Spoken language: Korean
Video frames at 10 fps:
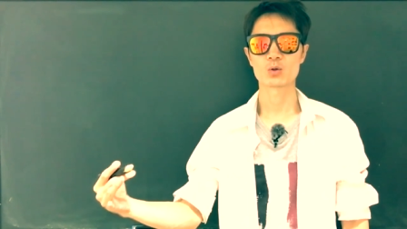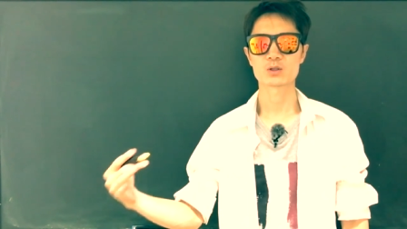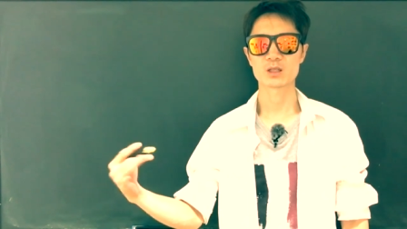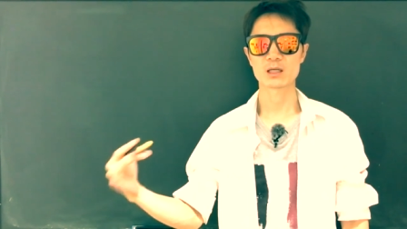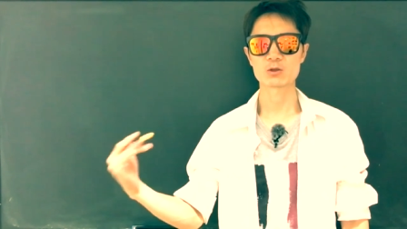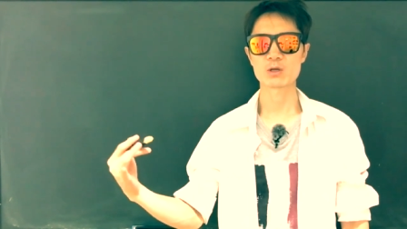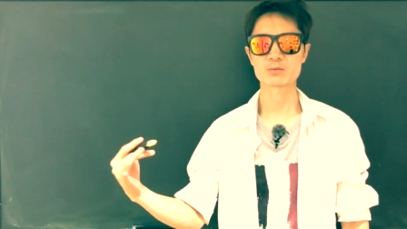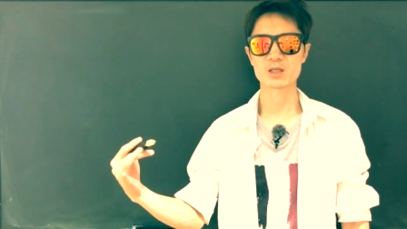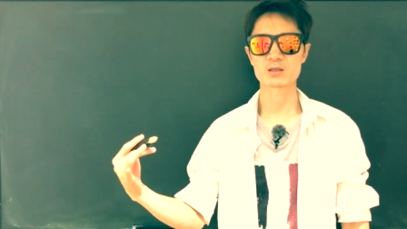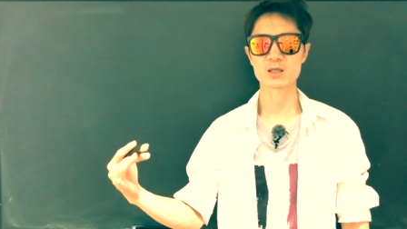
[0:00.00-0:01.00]
자, 단어
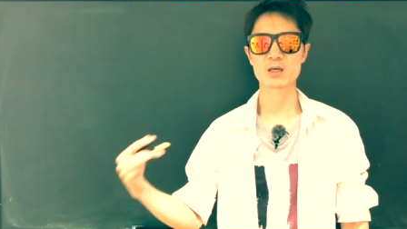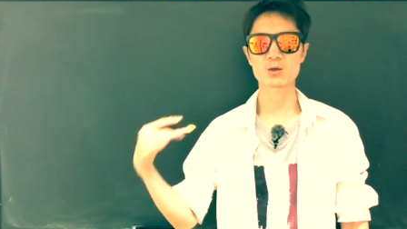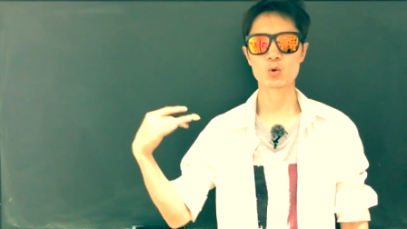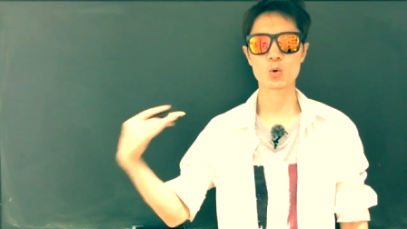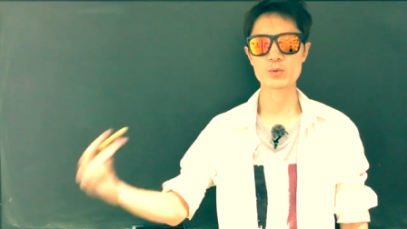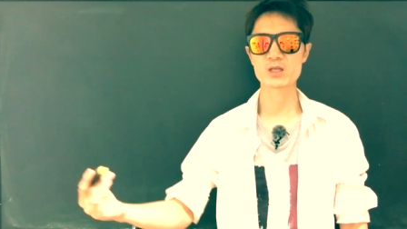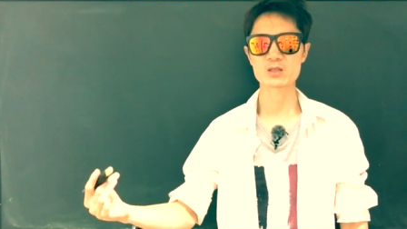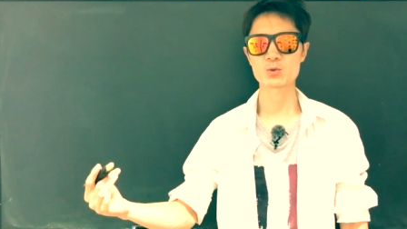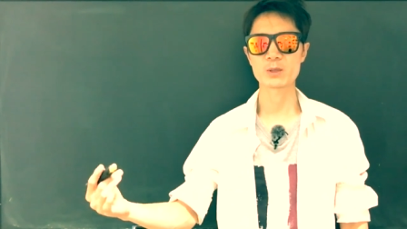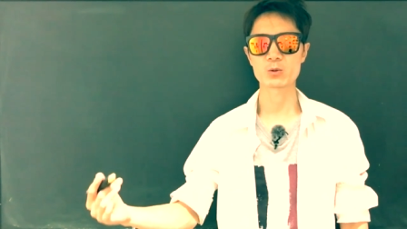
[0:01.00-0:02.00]
암기할 때
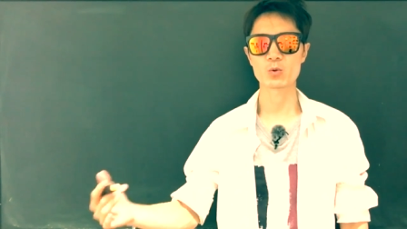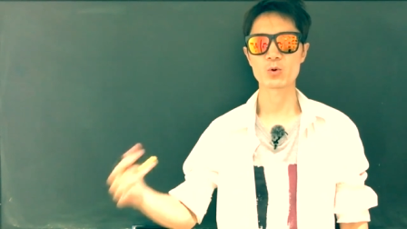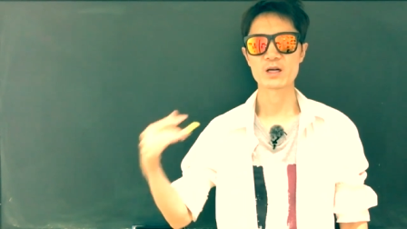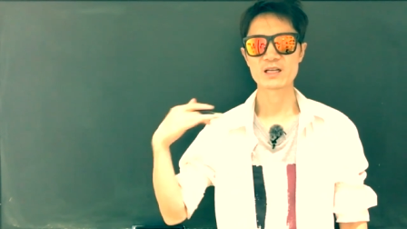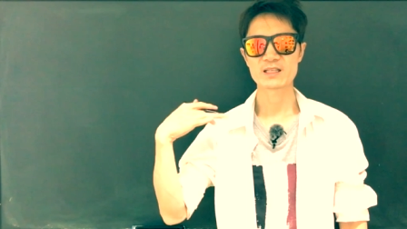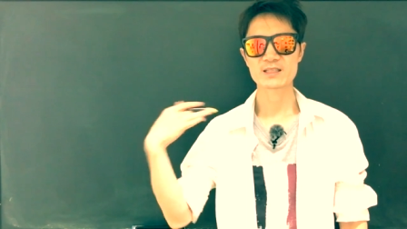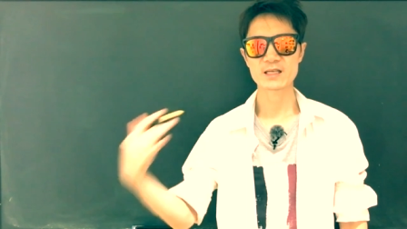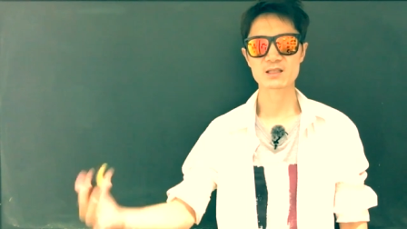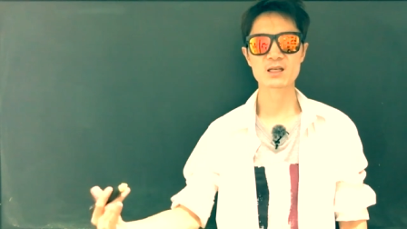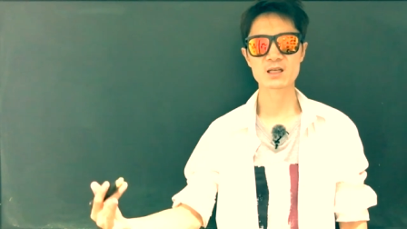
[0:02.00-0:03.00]
고민하지도 말고
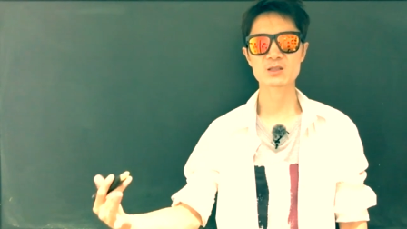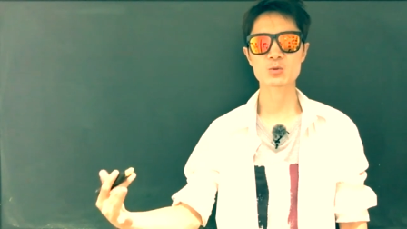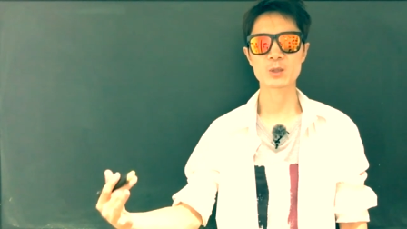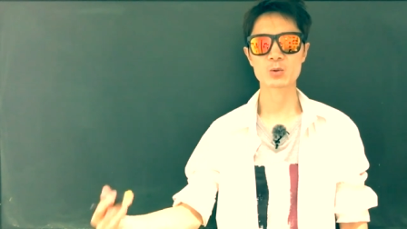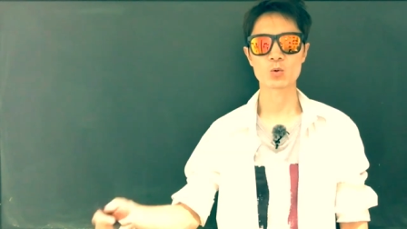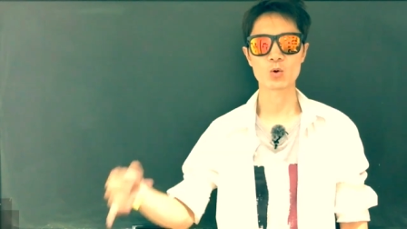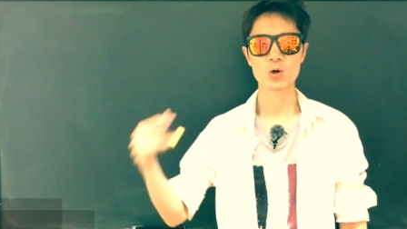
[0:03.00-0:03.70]
생각하지도 말고